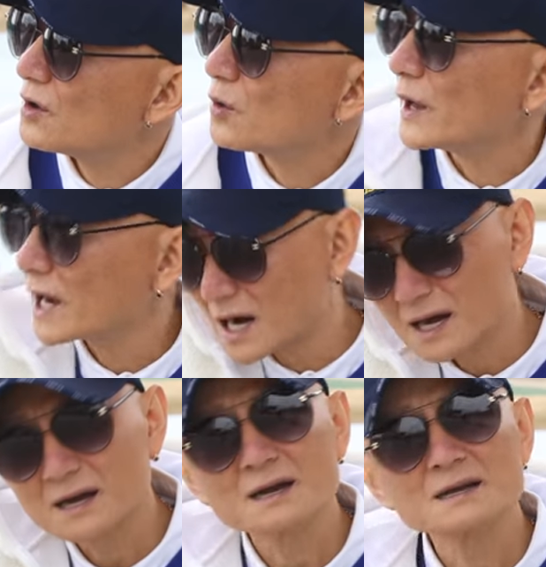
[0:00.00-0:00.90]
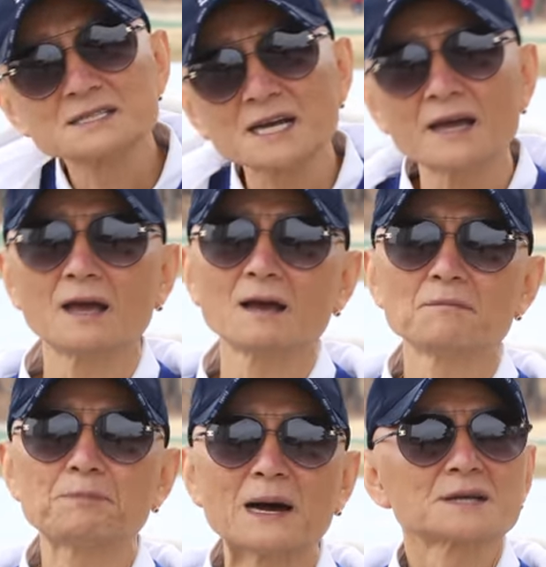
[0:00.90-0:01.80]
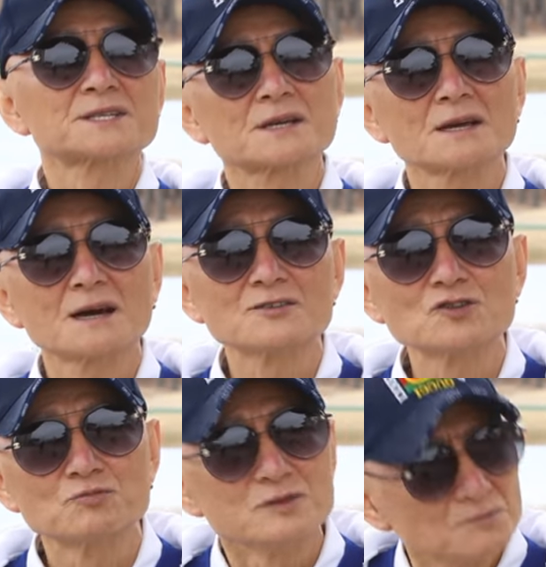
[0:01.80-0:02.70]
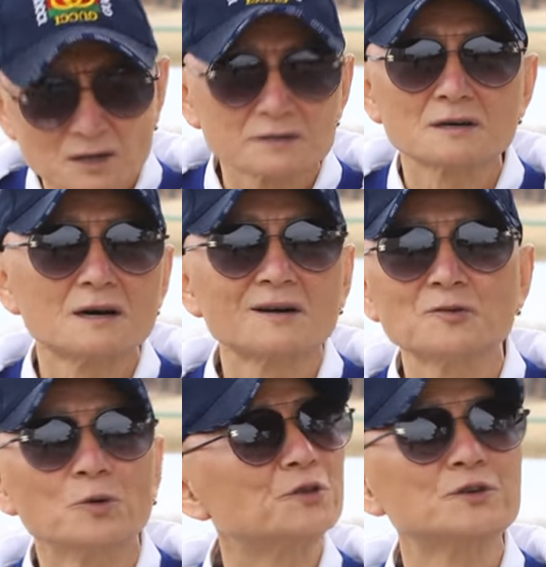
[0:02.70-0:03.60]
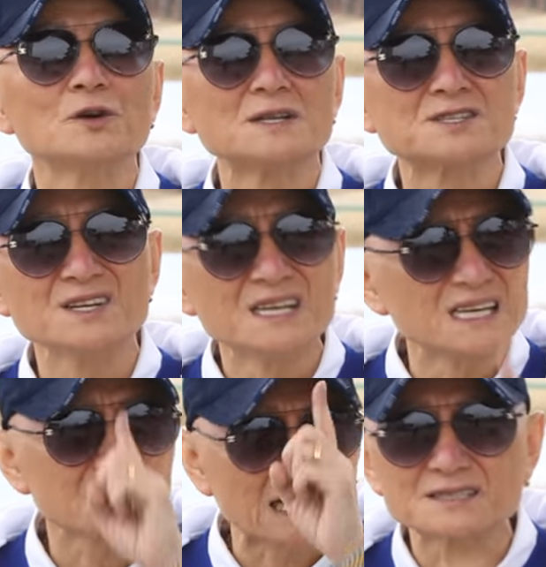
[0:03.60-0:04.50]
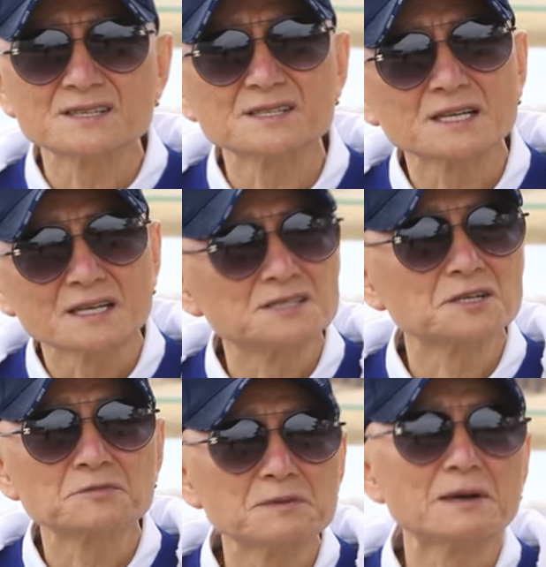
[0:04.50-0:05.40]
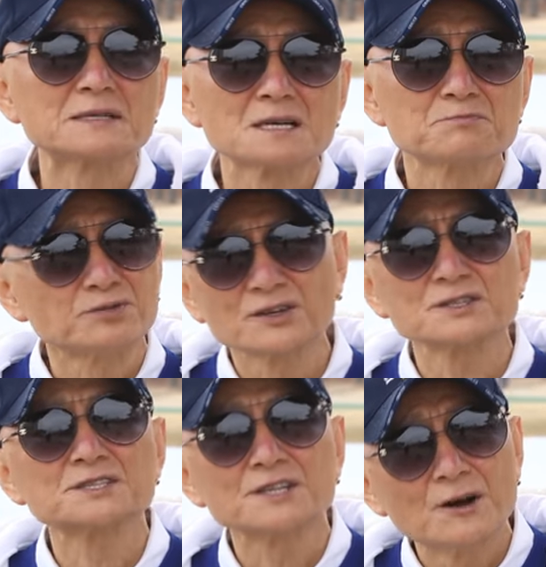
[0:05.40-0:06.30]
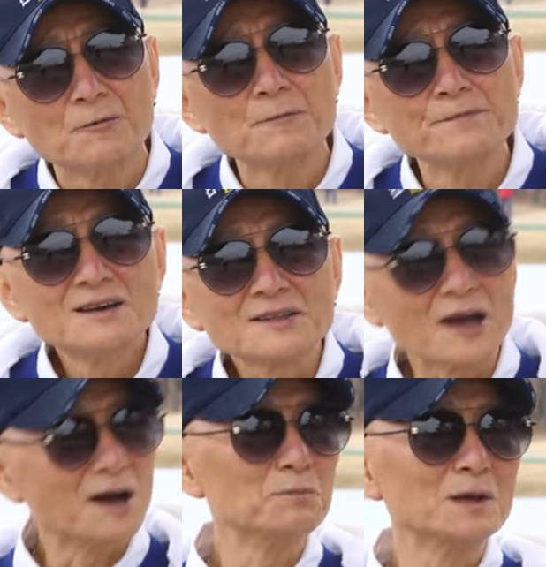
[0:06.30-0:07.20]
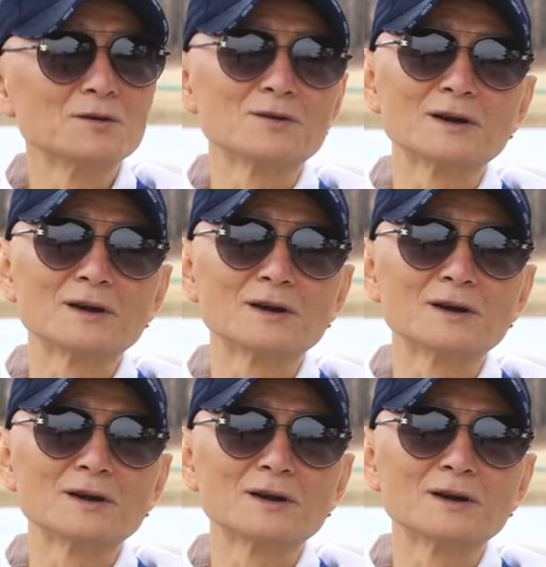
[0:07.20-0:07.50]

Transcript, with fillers: 외곽 사행 빠가쉽게 해가지고 물 먹으러 가갖고 못 들어왔죠 인기 단승식 1.1배짜리 부러졌어요 대한민국